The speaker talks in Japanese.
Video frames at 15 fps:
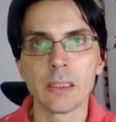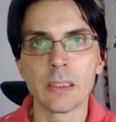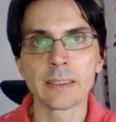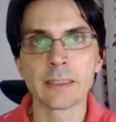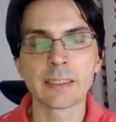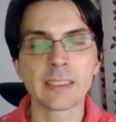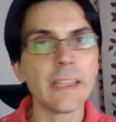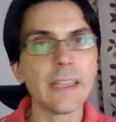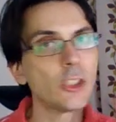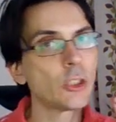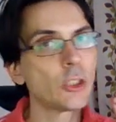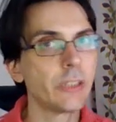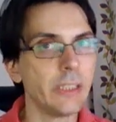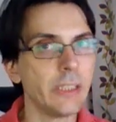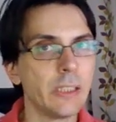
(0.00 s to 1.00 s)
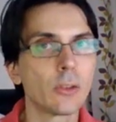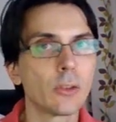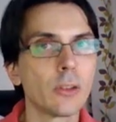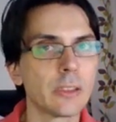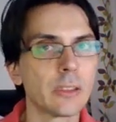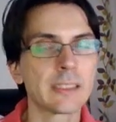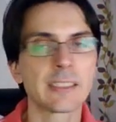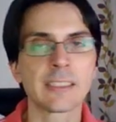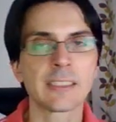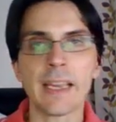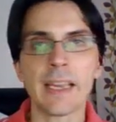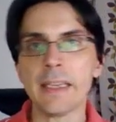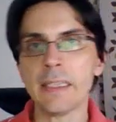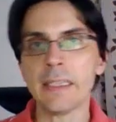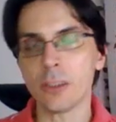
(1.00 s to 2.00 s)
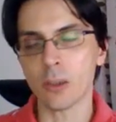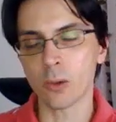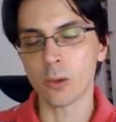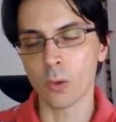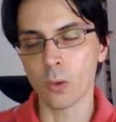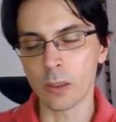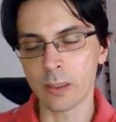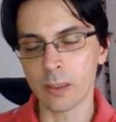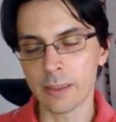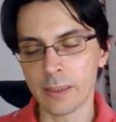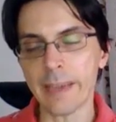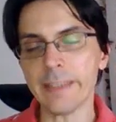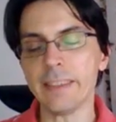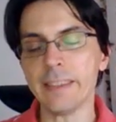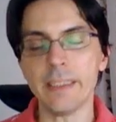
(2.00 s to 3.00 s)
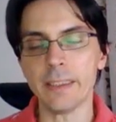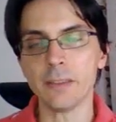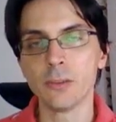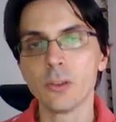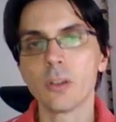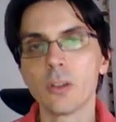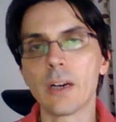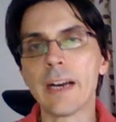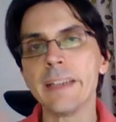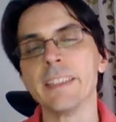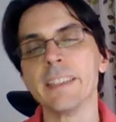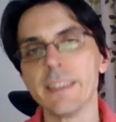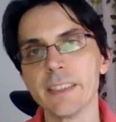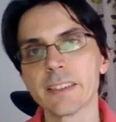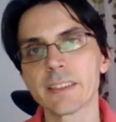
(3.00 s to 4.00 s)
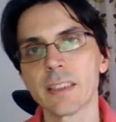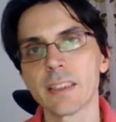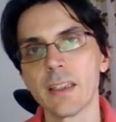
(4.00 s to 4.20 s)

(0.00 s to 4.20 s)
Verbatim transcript: 最初値と最大値の間です。